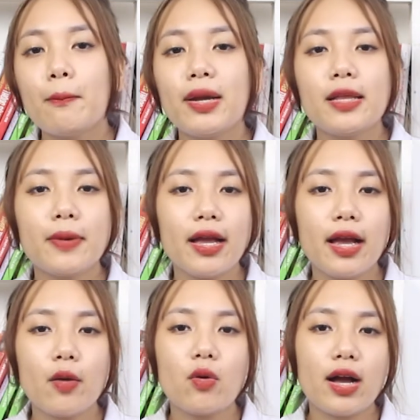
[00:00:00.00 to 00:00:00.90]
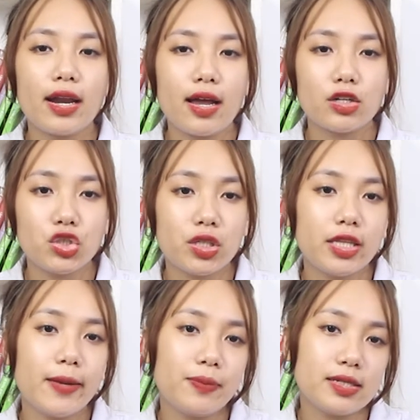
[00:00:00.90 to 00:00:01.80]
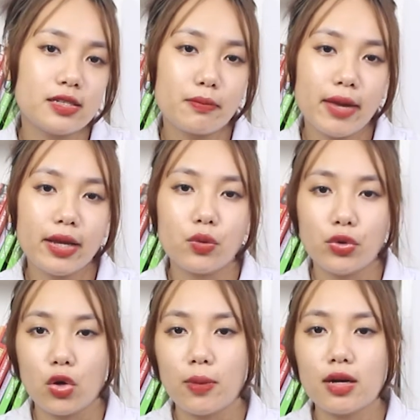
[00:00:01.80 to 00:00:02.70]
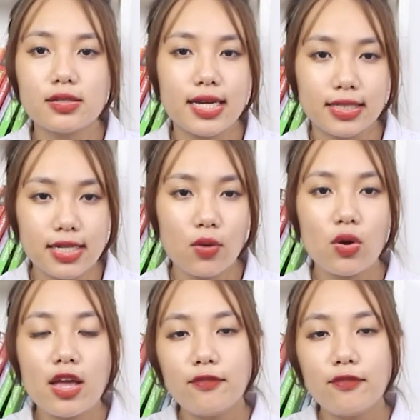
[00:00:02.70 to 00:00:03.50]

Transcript: Bài tập Kegel có khả năng trực tiếp tới sức mạnh của nhóm cơ sàn chậu.